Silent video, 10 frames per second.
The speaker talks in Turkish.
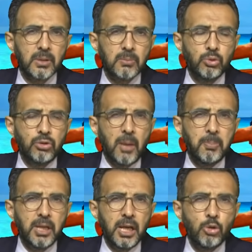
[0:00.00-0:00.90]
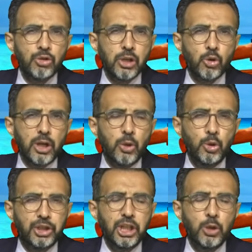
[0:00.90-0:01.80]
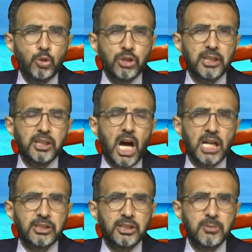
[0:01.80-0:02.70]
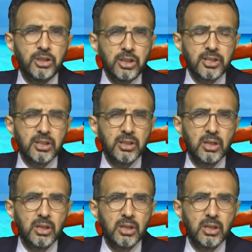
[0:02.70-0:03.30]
Bundan bir ay önceye göre 2-3 katı arttırmışsınız.